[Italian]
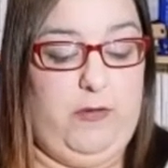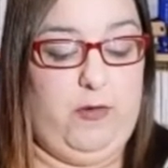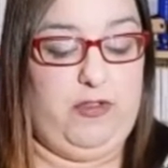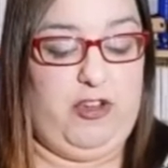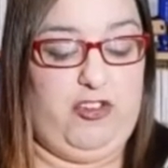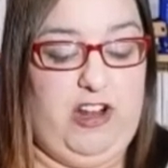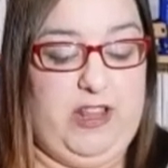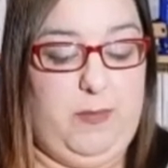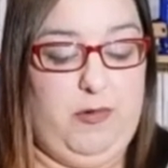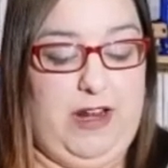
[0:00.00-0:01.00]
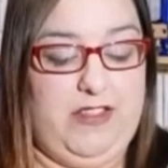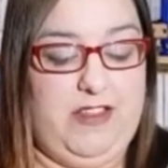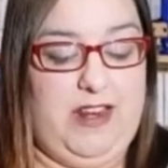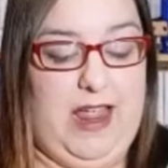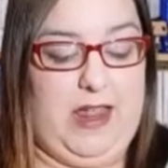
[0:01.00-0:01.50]
di fronte a scelte più grandi
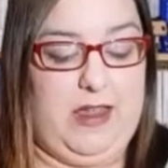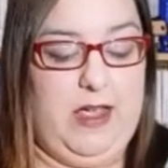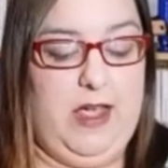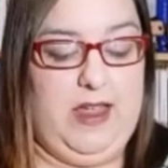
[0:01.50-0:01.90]
di lei,